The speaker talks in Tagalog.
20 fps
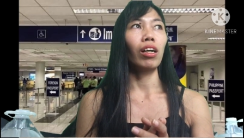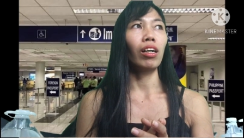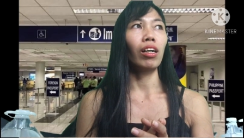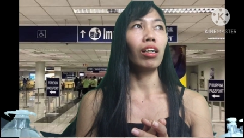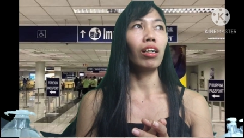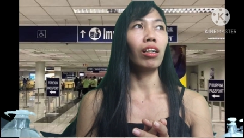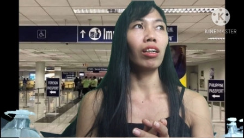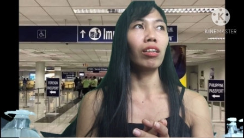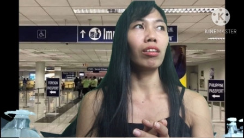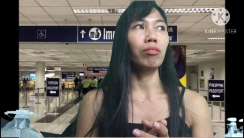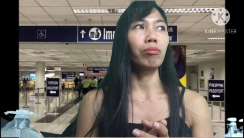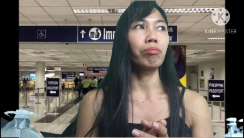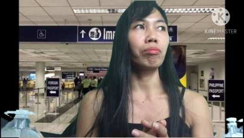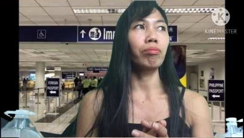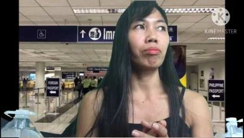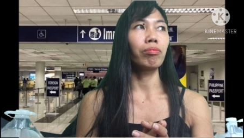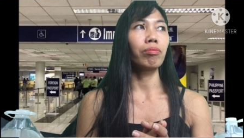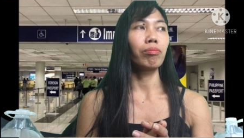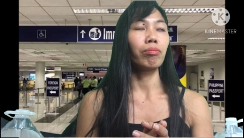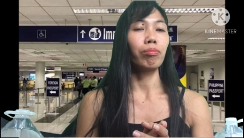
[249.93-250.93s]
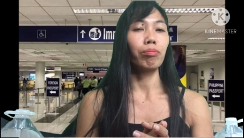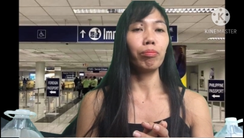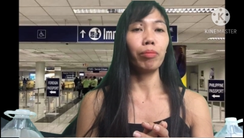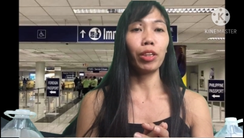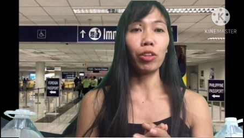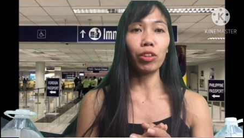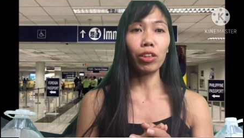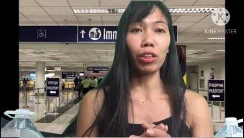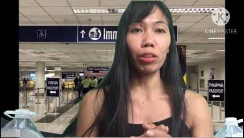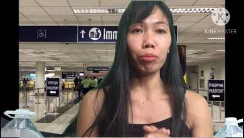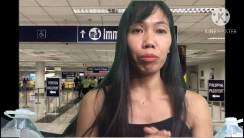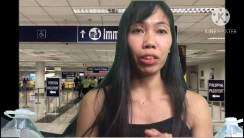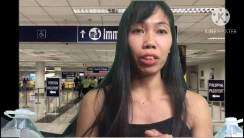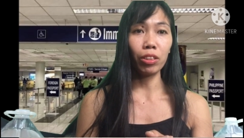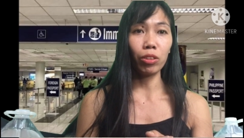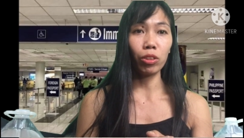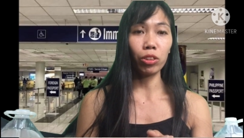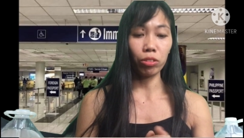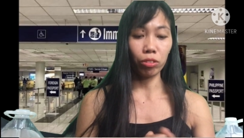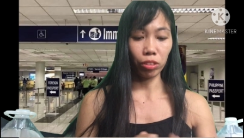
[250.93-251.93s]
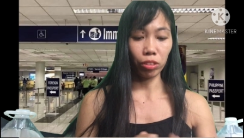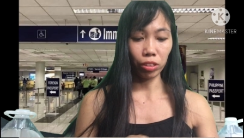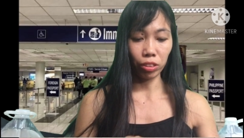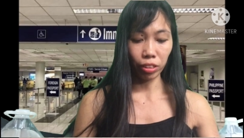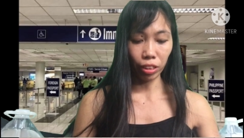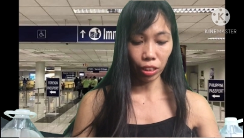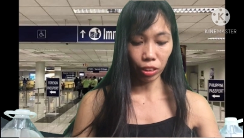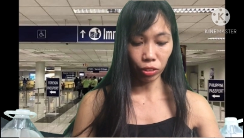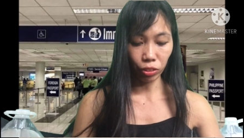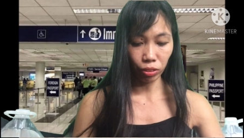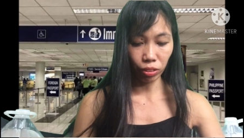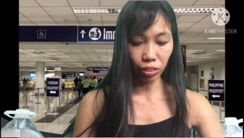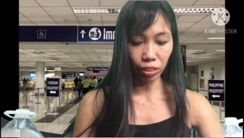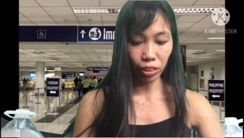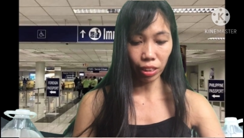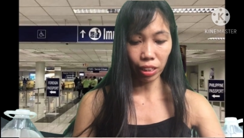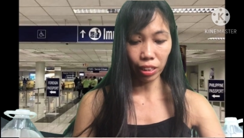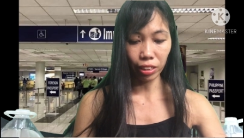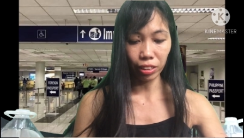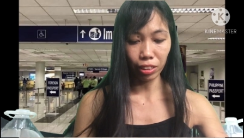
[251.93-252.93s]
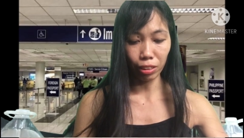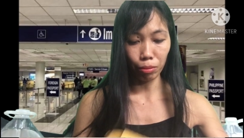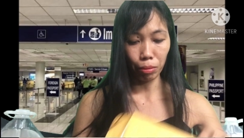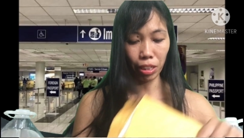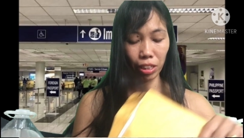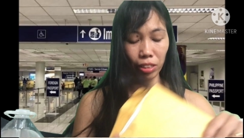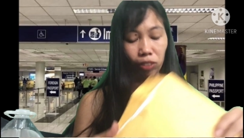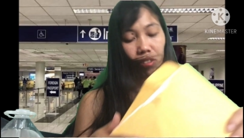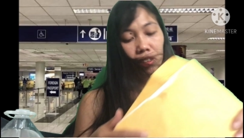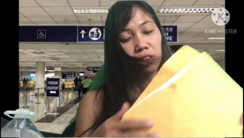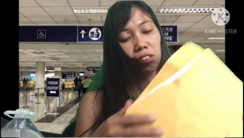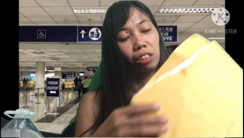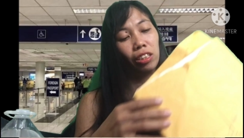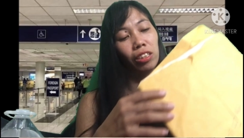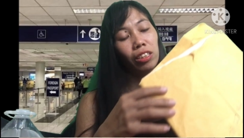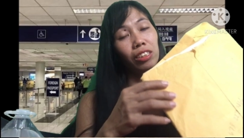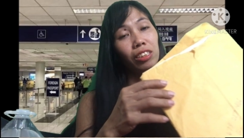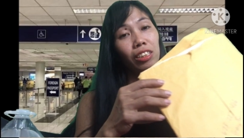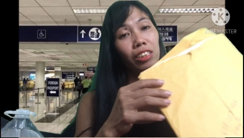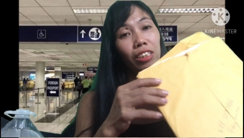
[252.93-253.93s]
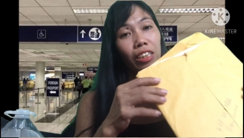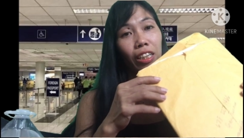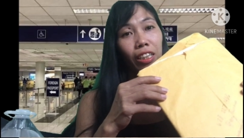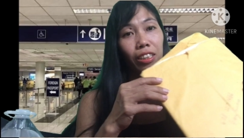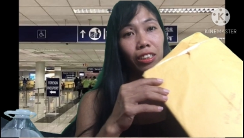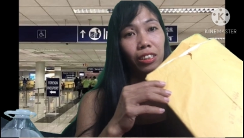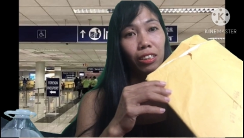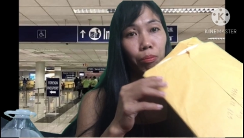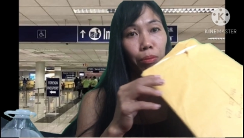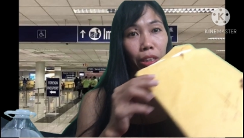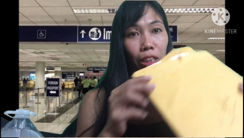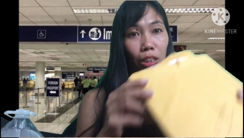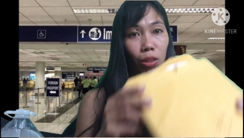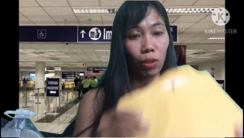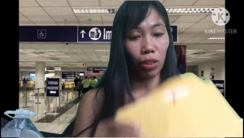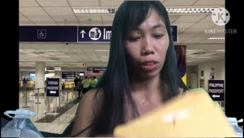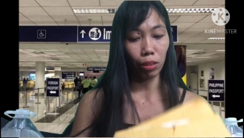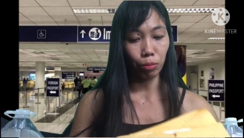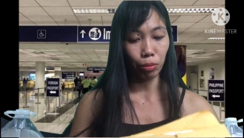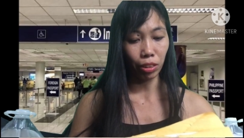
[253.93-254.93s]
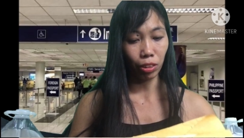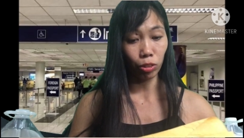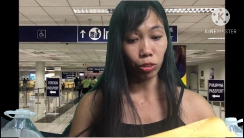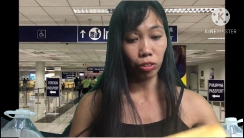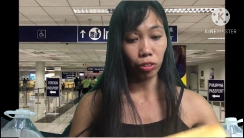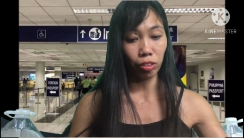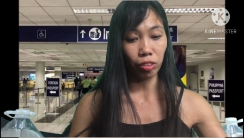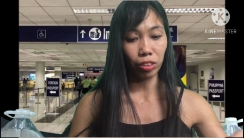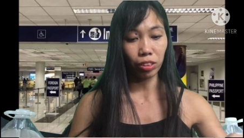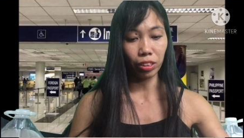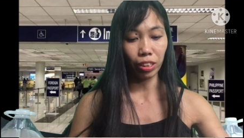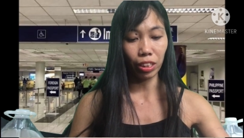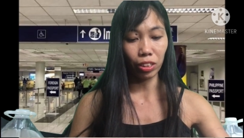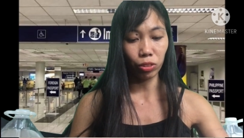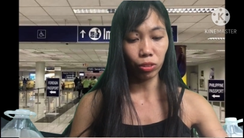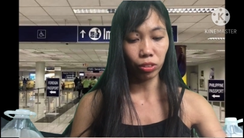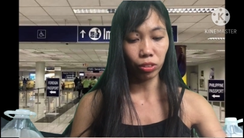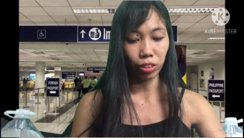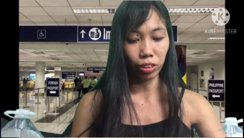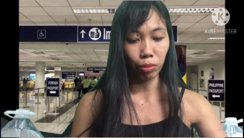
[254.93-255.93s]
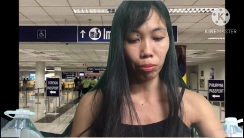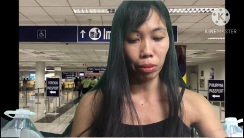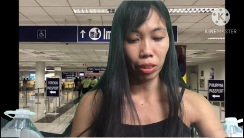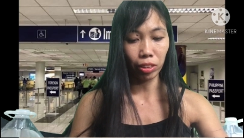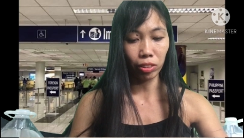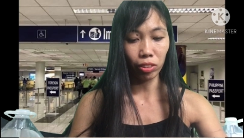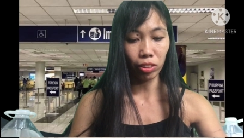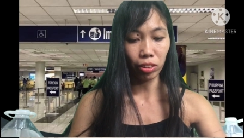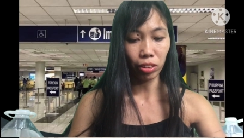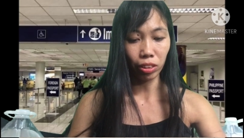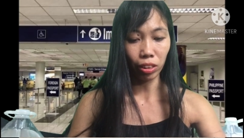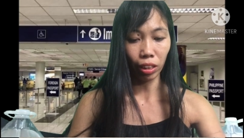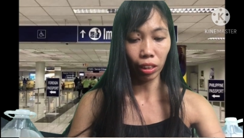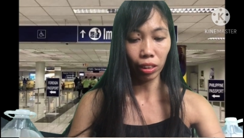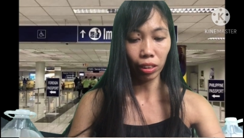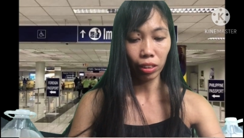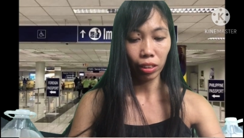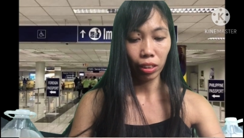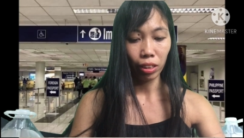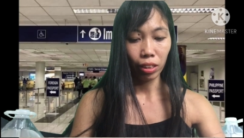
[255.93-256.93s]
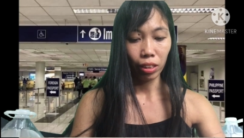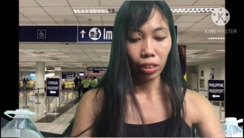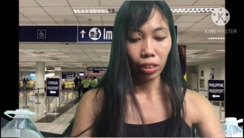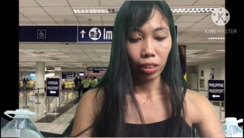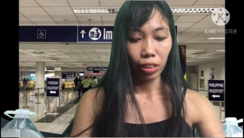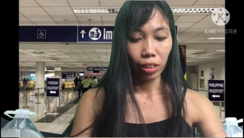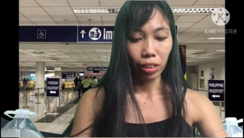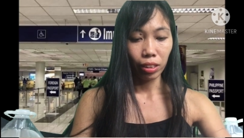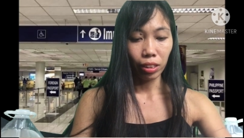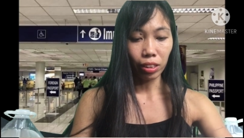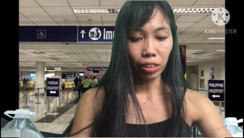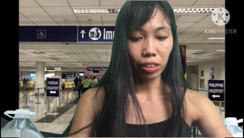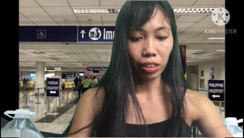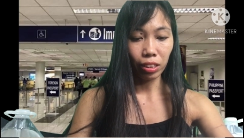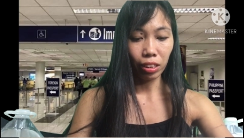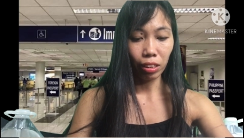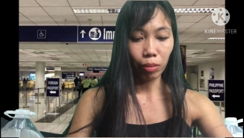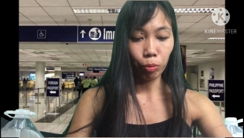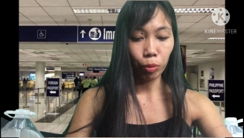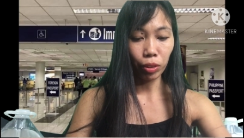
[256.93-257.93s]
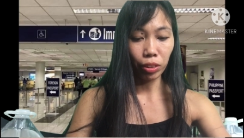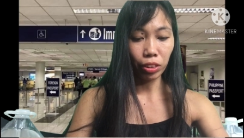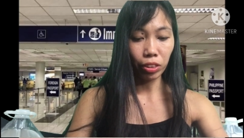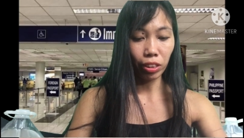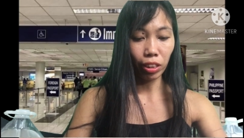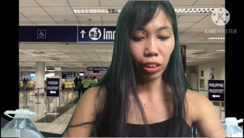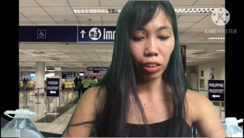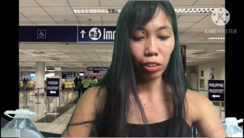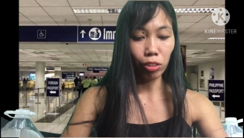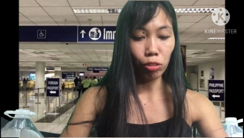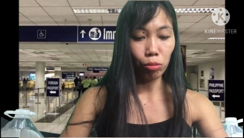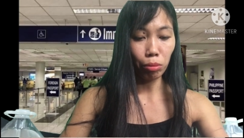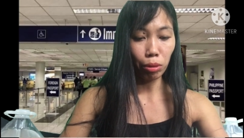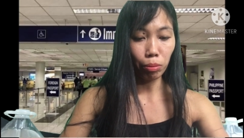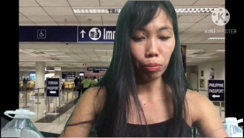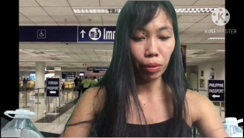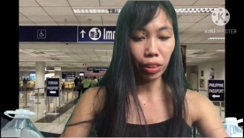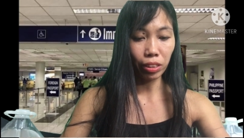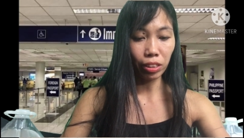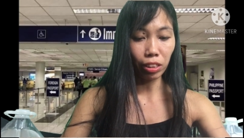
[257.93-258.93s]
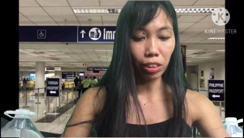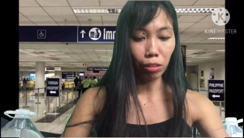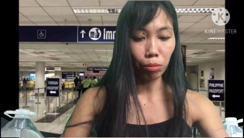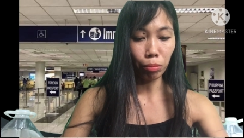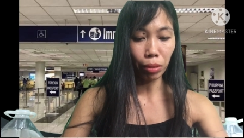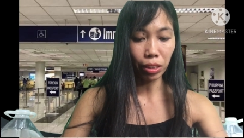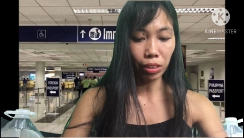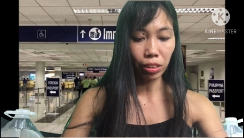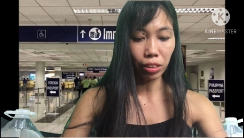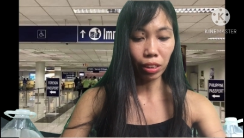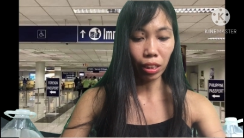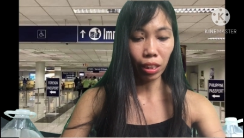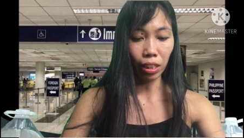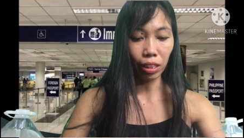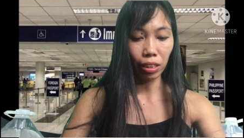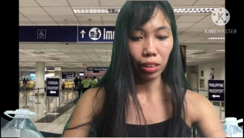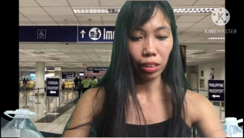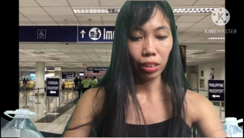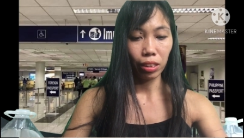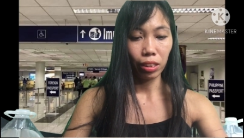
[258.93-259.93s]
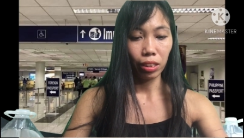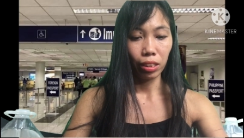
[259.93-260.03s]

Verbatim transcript: um, meron kaming authorization galing sa mother niya. Kasi guys, nagpagawa kami ng authorization sa mother niya. Kasi na pwede siyang lumabas ng bansa.